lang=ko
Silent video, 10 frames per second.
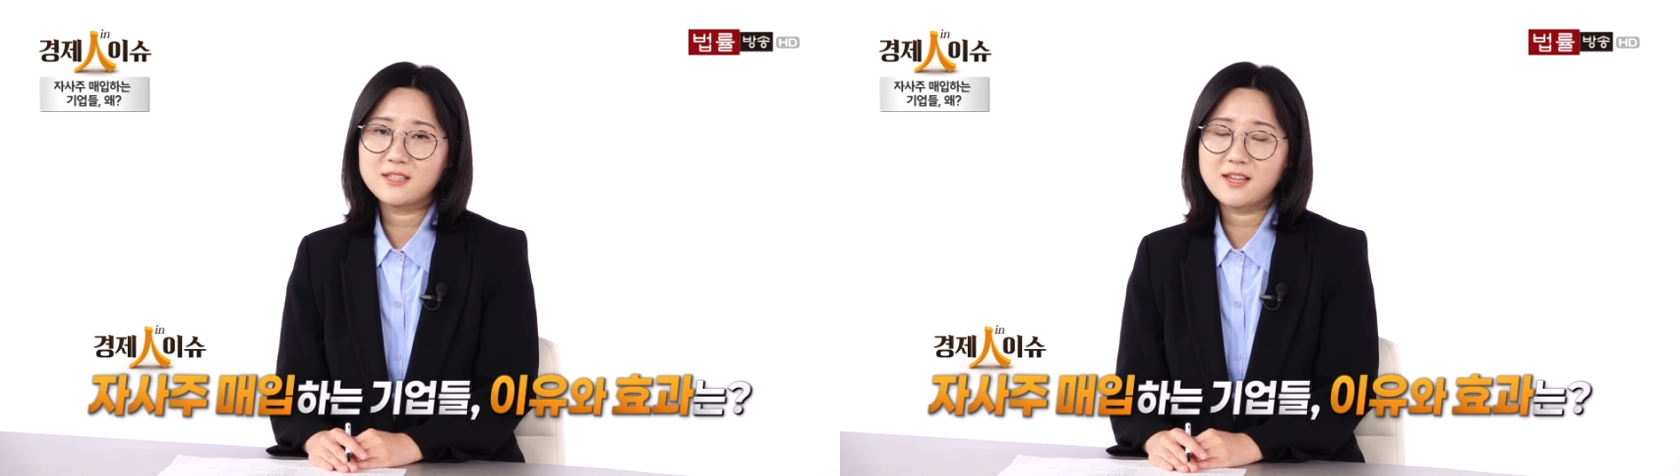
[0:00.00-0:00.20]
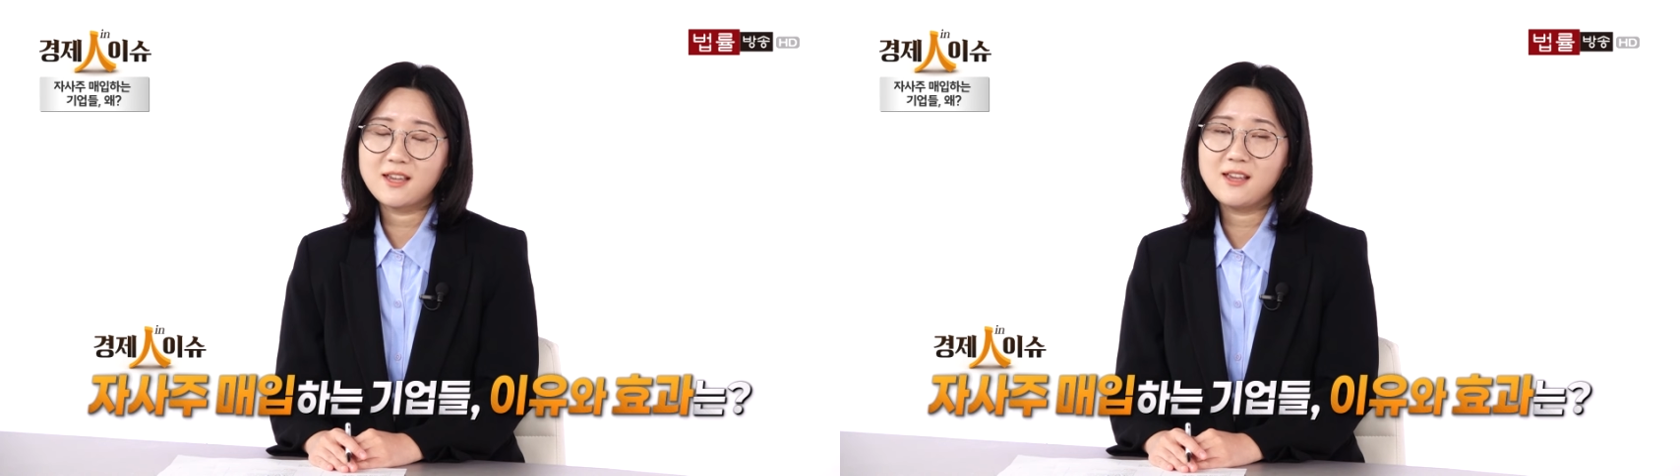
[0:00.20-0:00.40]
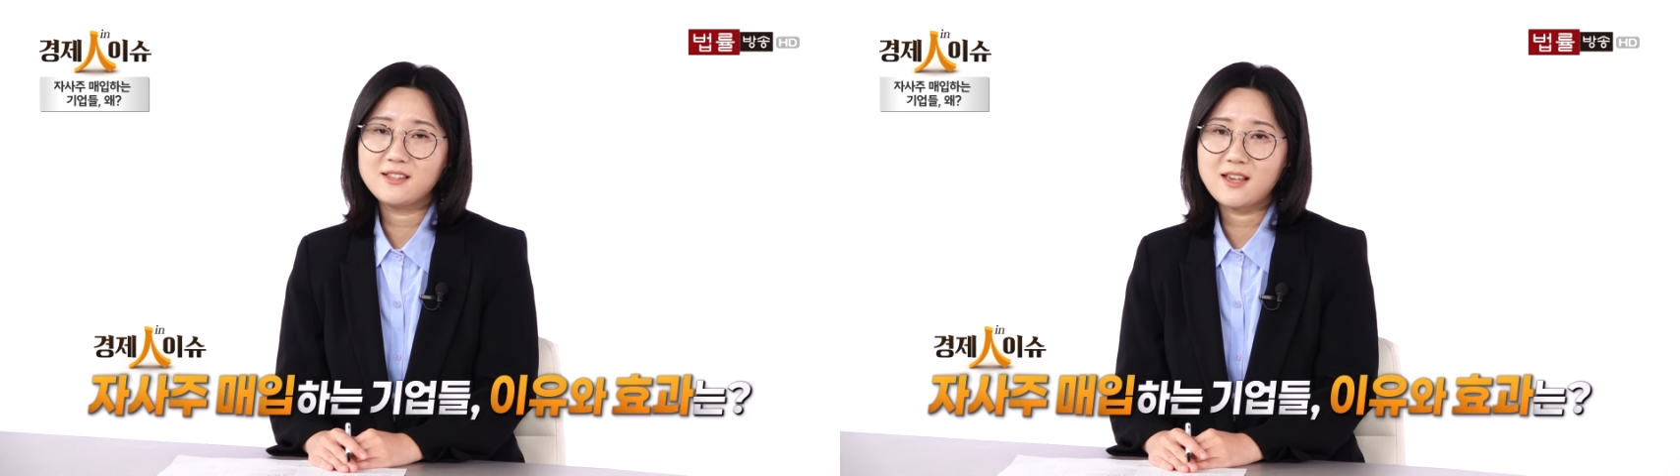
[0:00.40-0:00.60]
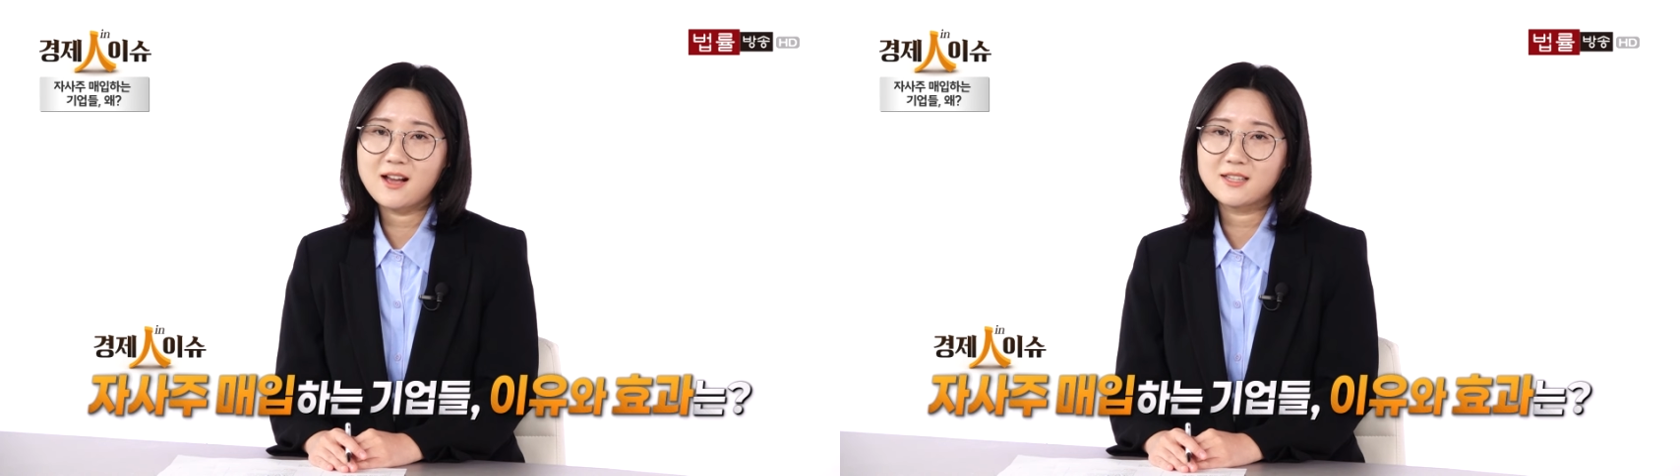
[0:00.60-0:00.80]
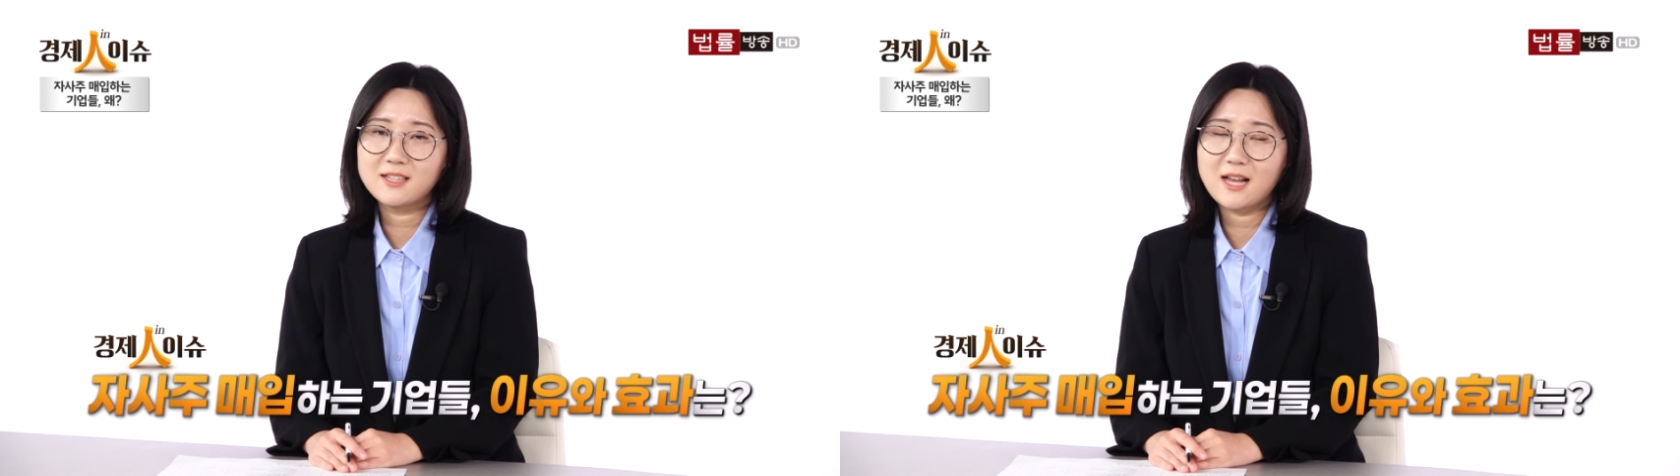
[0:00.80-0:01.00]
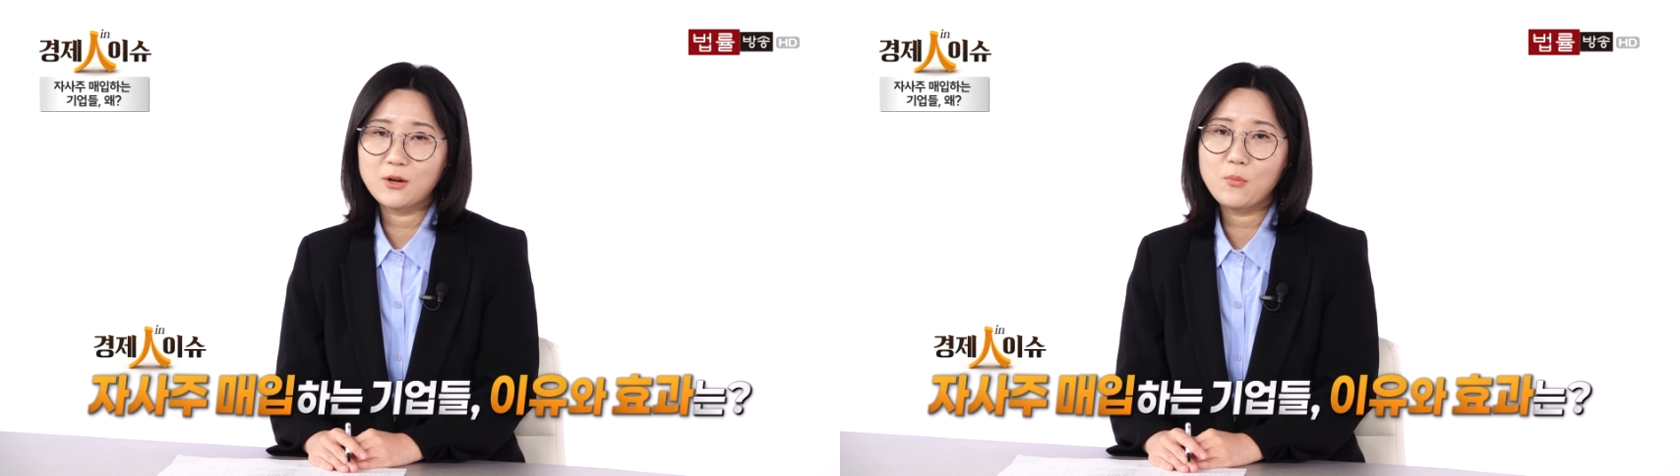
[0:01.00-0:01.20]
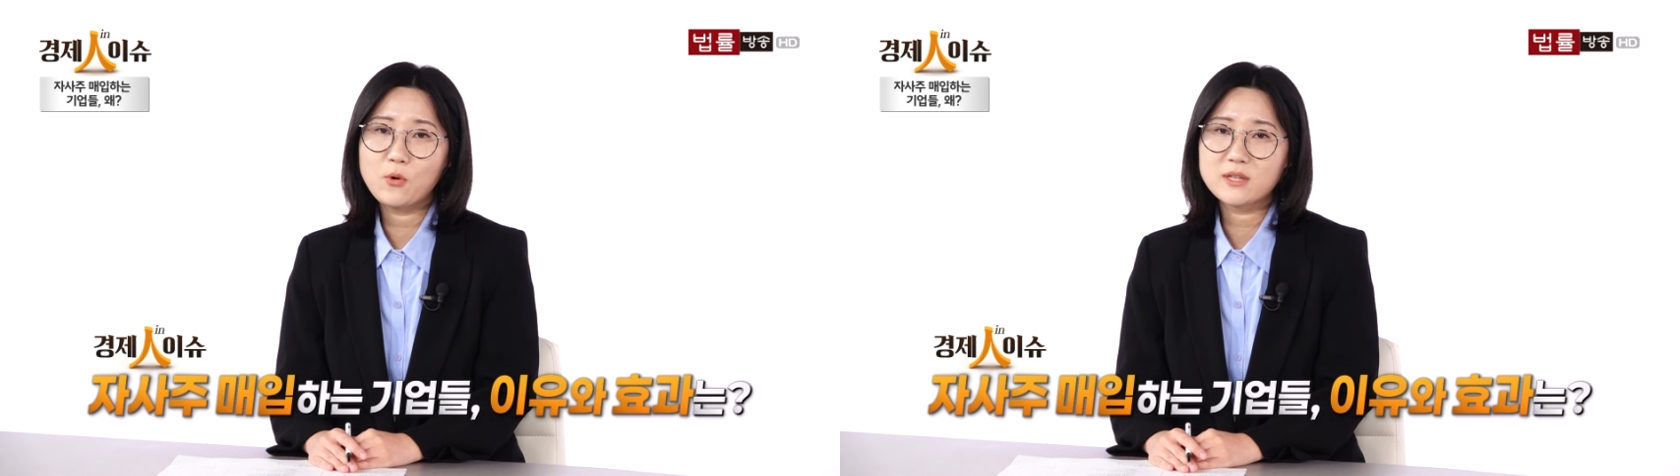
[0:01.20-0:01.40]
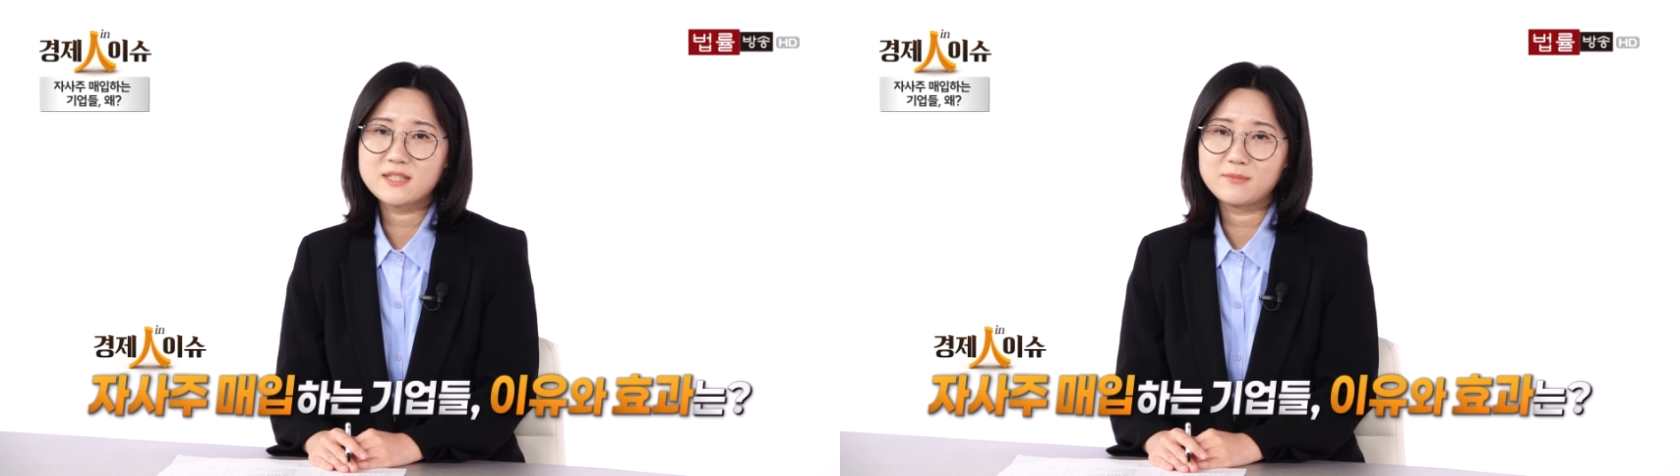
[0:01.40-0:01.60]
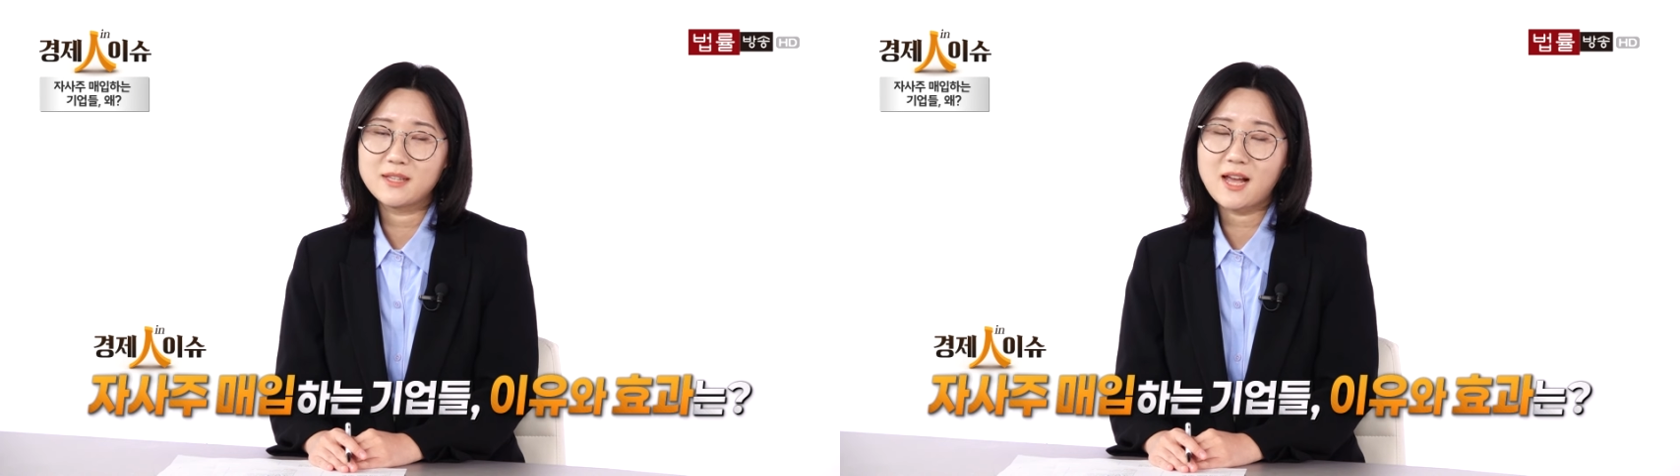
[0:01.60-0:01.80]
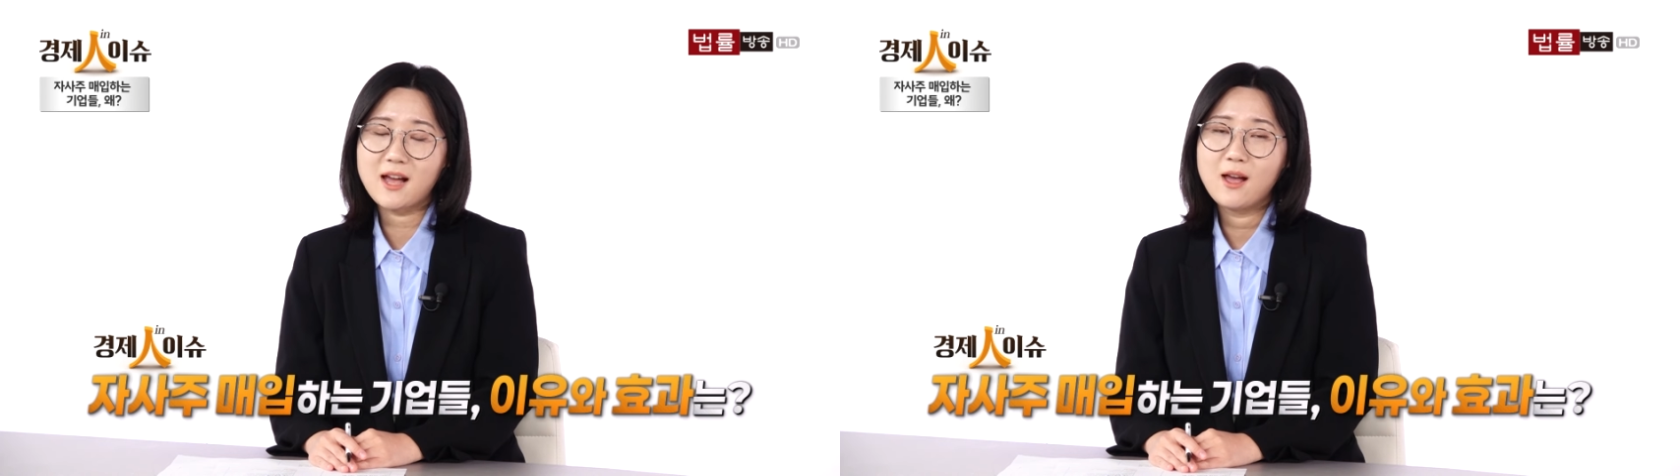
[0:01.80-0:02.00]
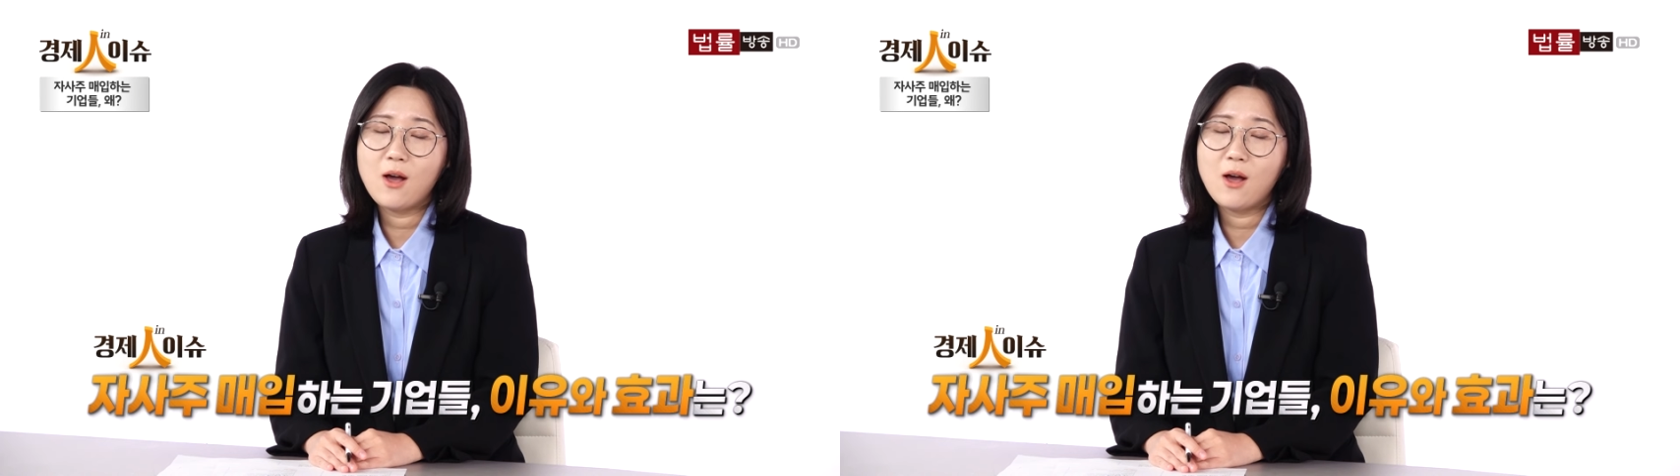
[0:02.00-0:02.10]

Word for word: 대해 이야기 나눠보겠습니다.